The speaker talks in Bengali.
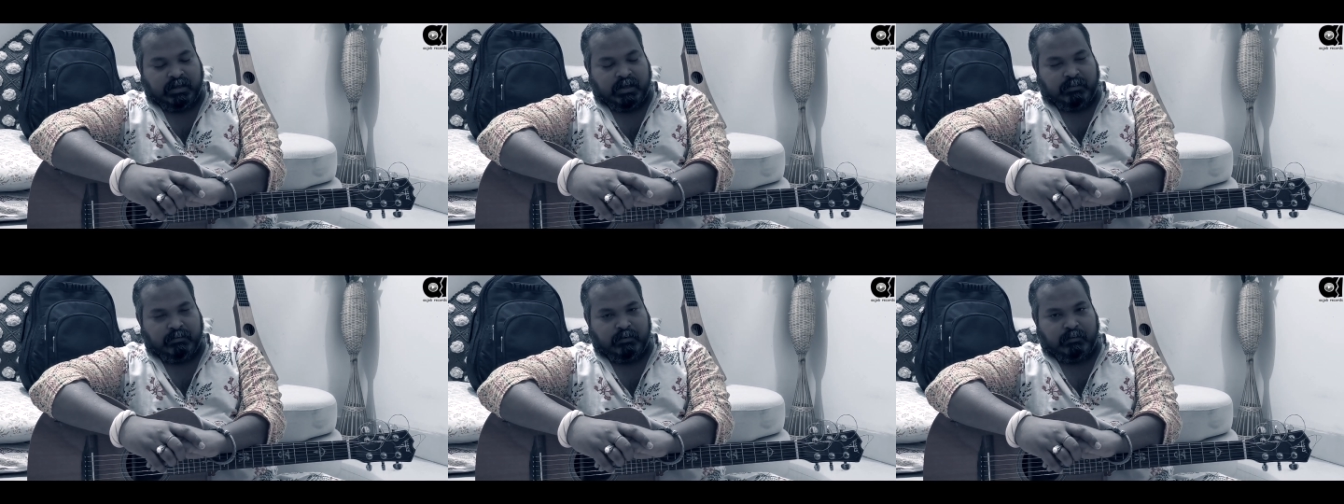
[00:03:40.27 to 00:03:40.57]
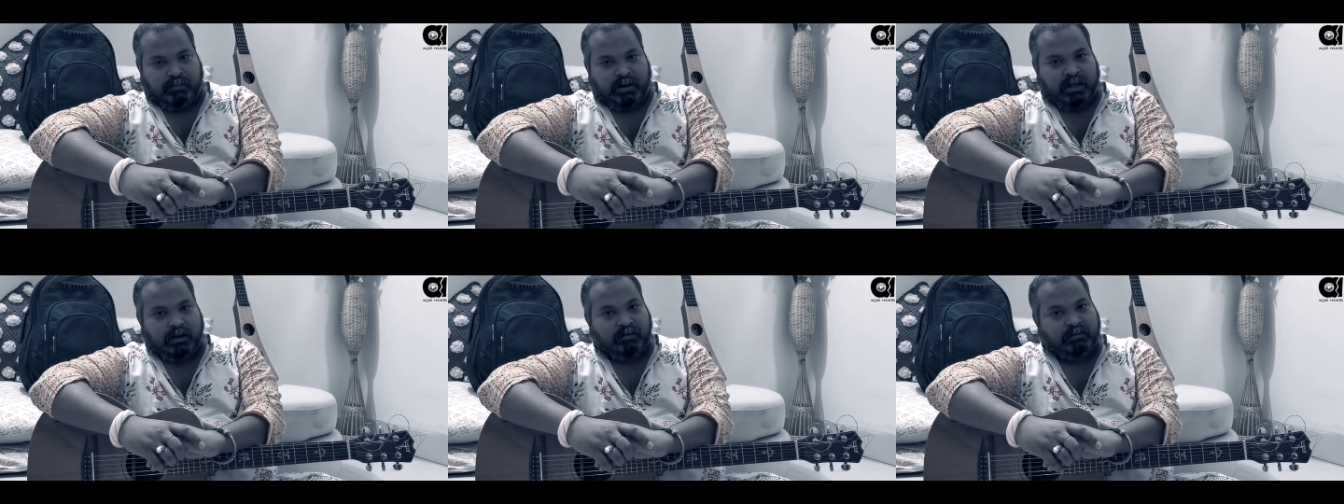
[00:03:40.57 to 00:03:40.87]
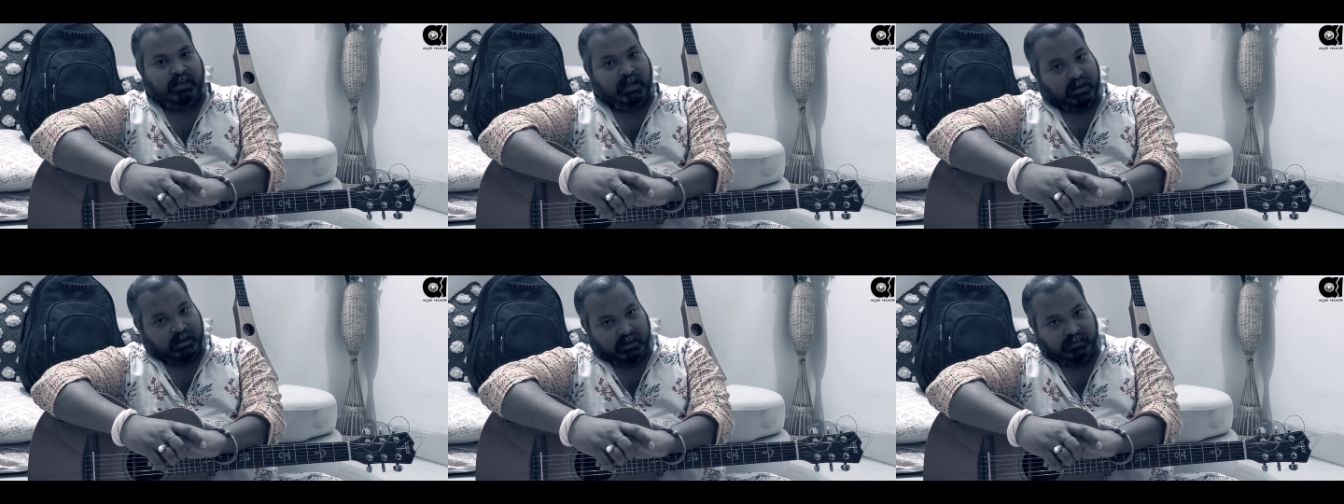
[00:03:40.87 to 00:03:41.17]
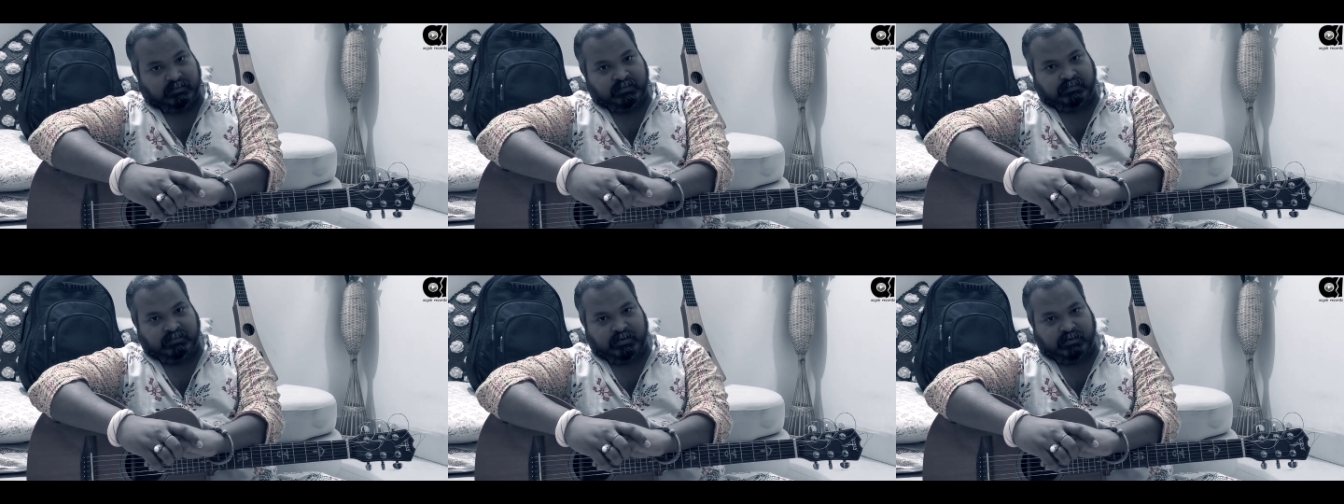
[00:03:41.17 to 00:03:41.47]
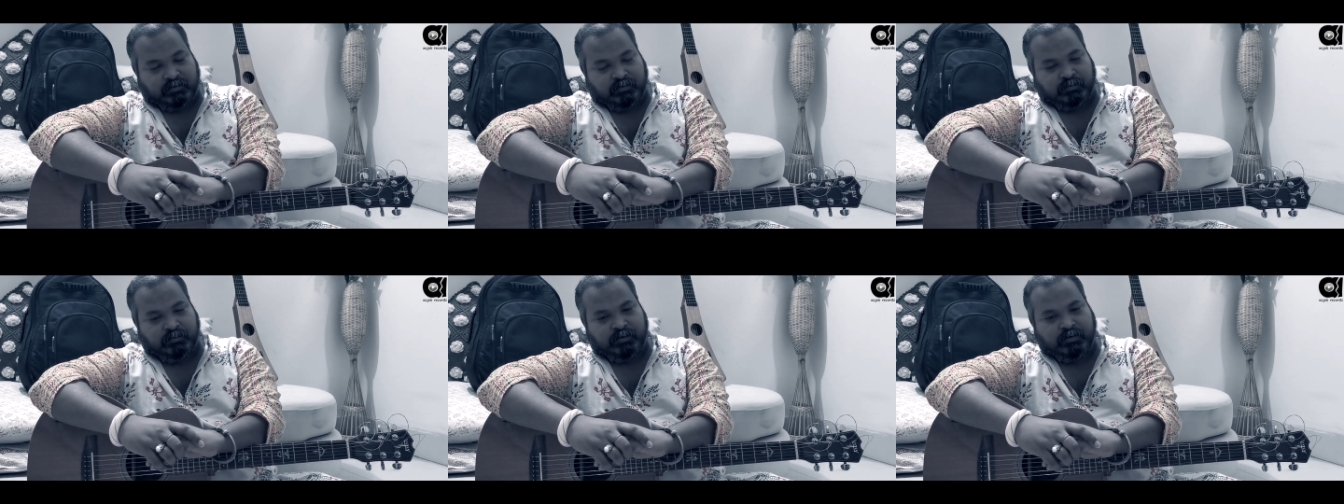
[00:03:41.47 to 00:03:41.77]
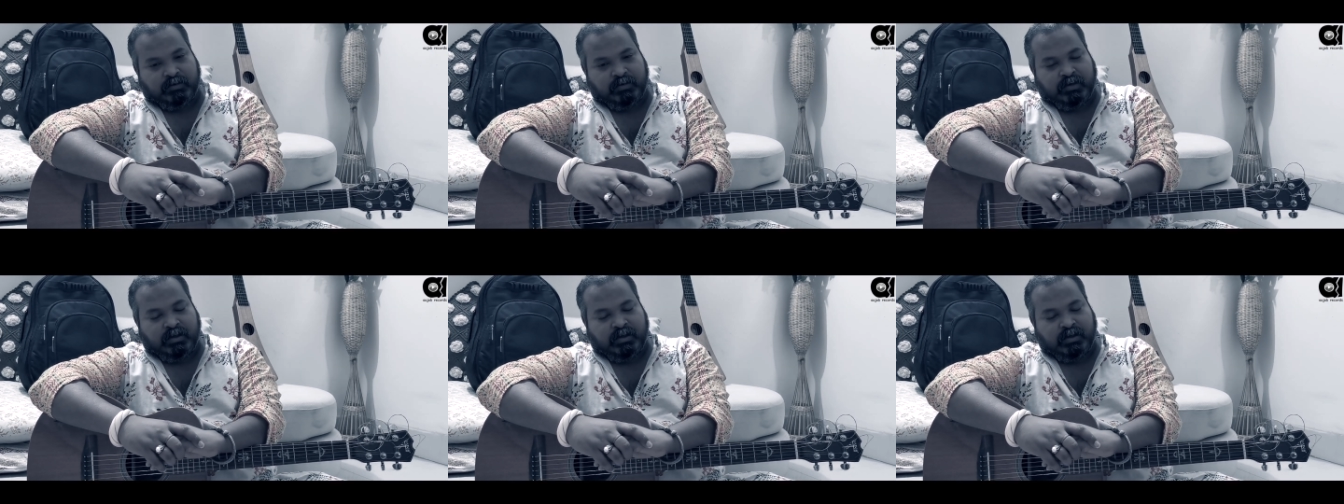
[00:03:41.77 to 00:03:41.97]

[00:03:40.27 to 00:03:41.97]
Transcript: এবং ভালো থাকার চেষ্টা করব